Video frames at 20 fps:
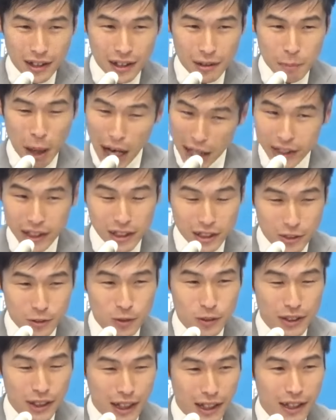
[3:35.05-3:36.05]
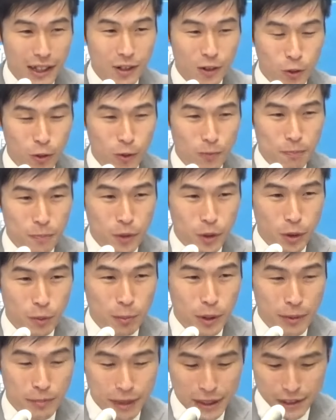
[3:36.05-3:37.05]
まあ、はっきりするんじゃないかと
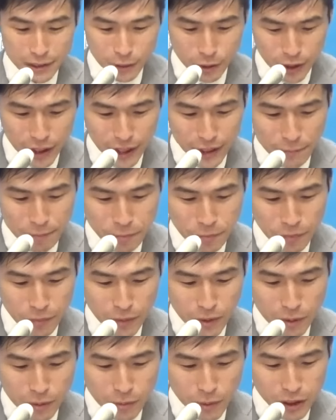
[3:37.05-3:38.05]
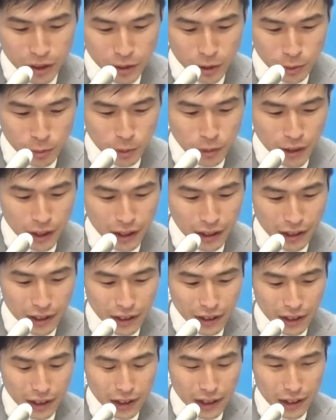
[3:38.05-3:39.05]
思いますので、私どもは
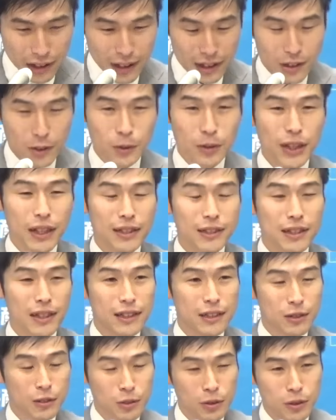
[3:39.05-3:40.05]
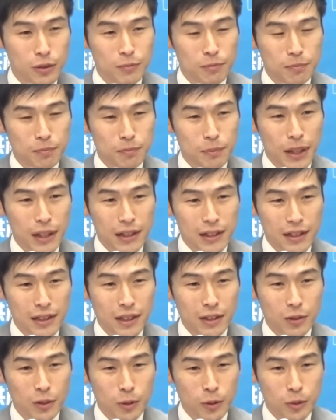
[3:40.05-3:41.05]
企業、団体によるパーティー
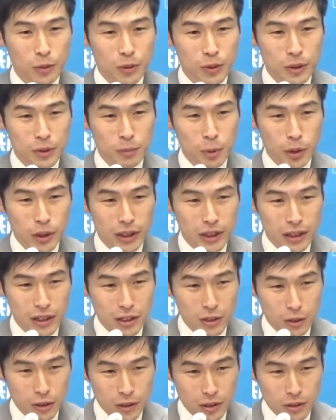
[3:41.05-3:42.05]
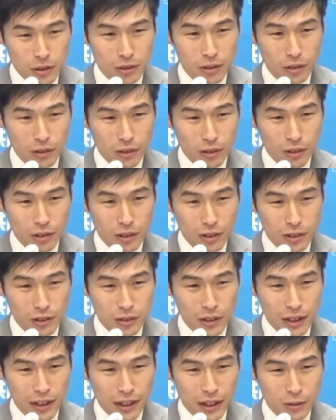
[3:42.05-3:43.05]
券の購入も禁止をするという
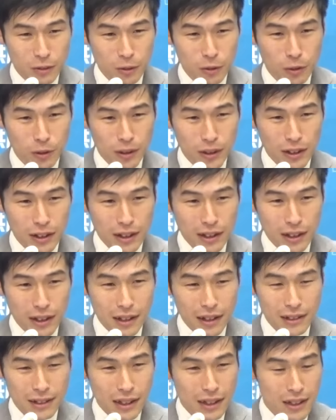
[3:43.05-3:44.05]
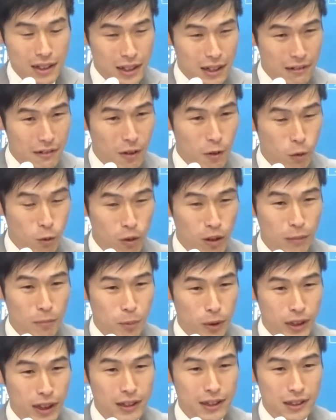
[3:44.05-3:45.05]
提案を、参議院では法案
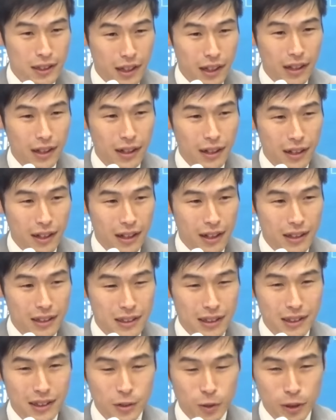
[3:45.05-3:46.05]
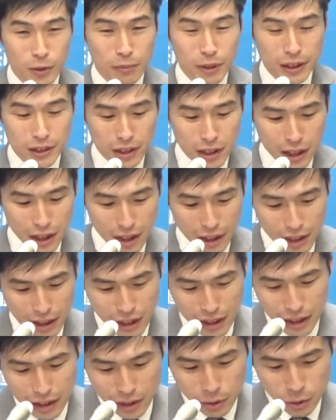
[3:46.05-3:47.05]
も出してしてきておりますが、
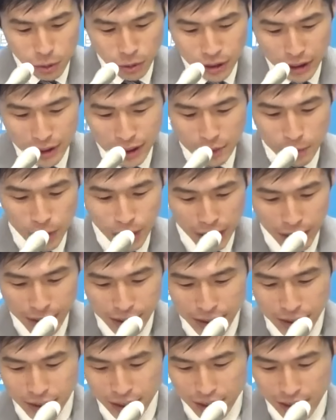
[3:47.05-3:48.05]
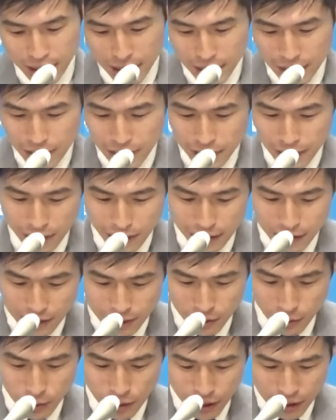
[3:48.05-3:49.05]
この点でもやはり、
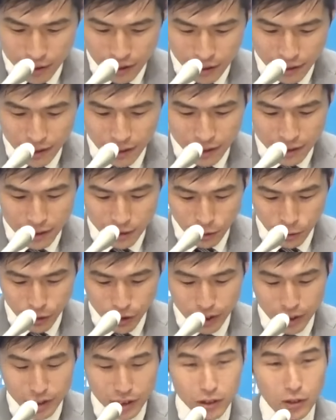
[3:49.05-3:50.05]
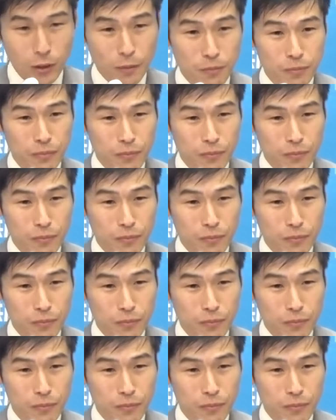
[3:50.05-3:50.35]
企業団体献金の禁止と、